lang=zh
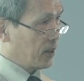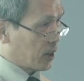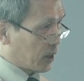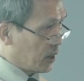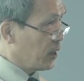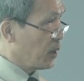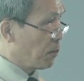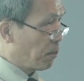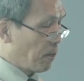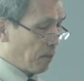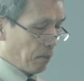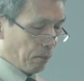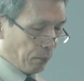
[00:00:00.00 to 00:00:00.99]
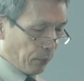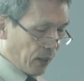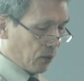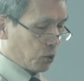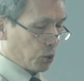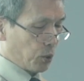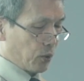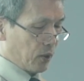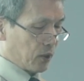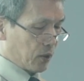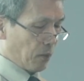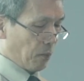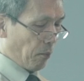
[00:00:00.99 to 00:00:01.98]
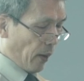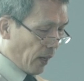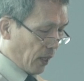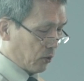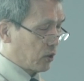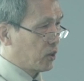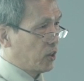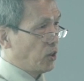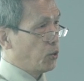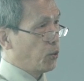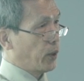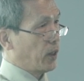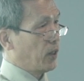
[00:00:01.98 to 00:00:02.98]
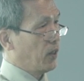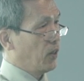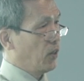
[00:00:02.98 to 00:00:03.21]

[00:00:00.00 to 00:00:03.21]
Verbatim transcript: 请你。不要错过这美好的机会，